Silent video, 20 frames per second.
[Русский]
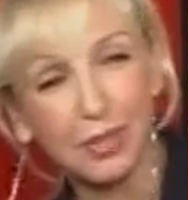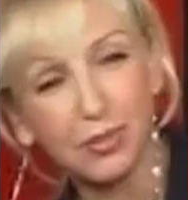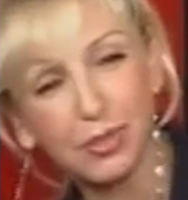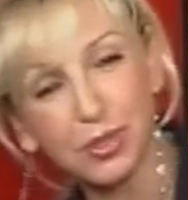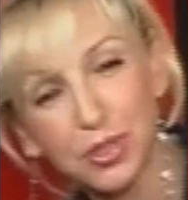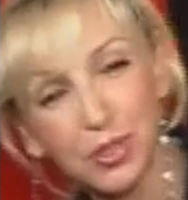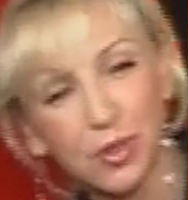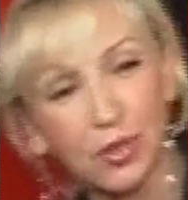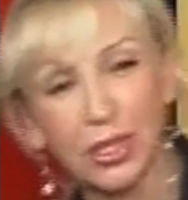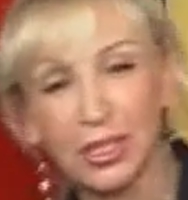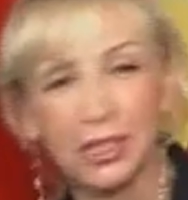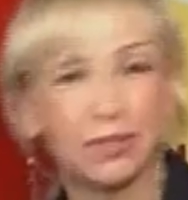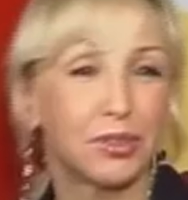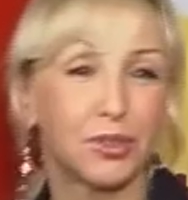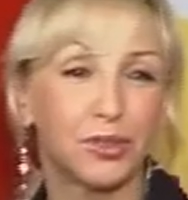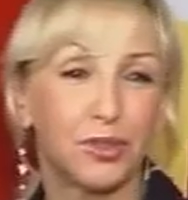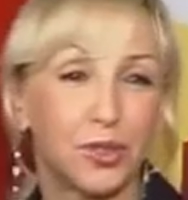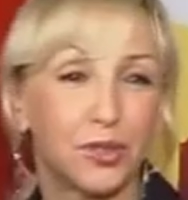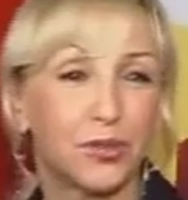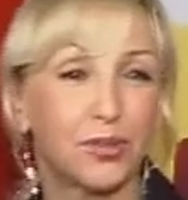И вот сколько
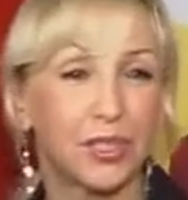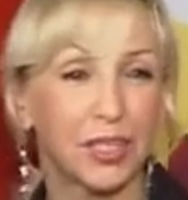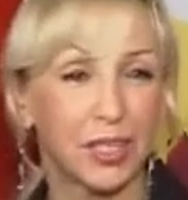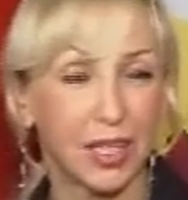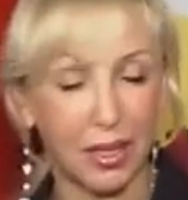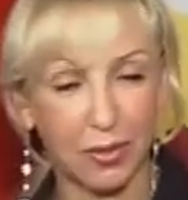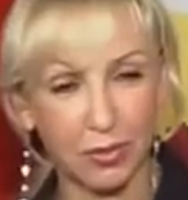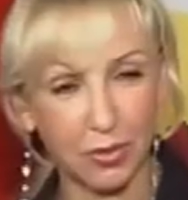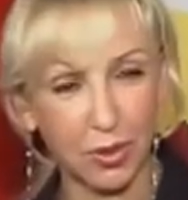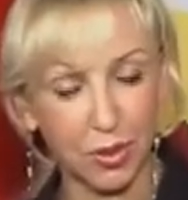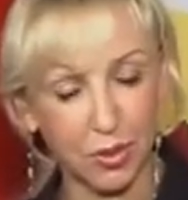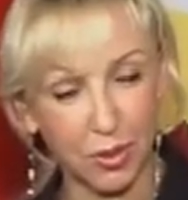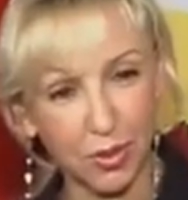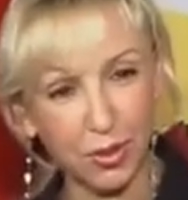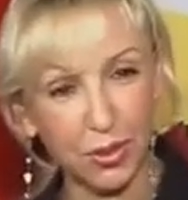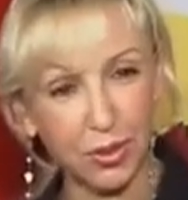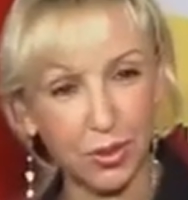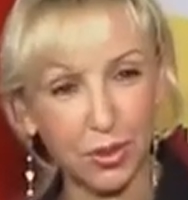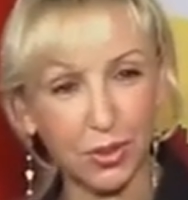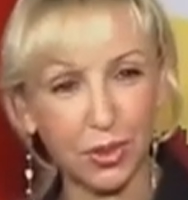звонков к нам в
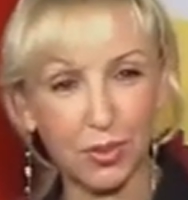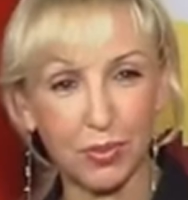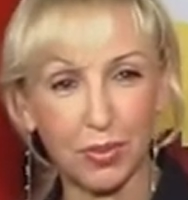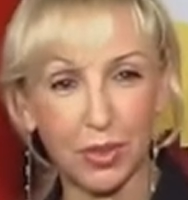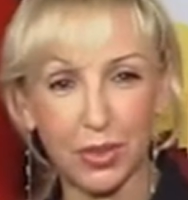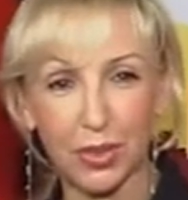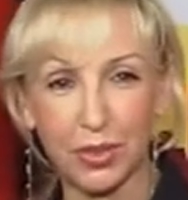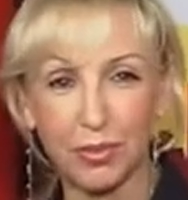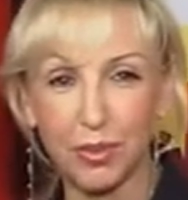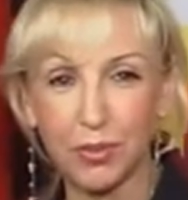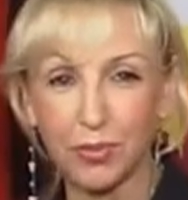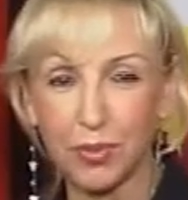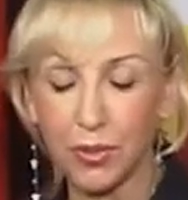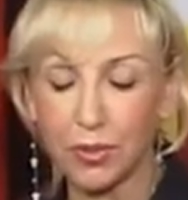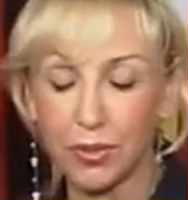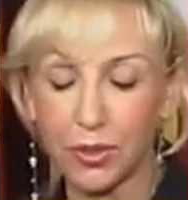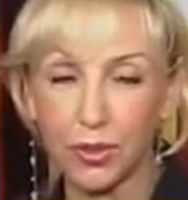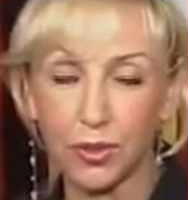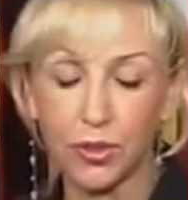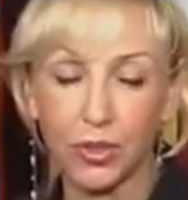студии тоже по этому
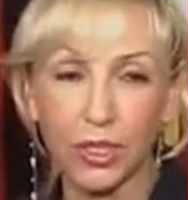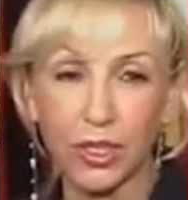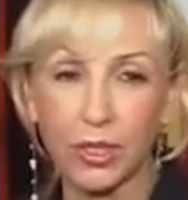поводу,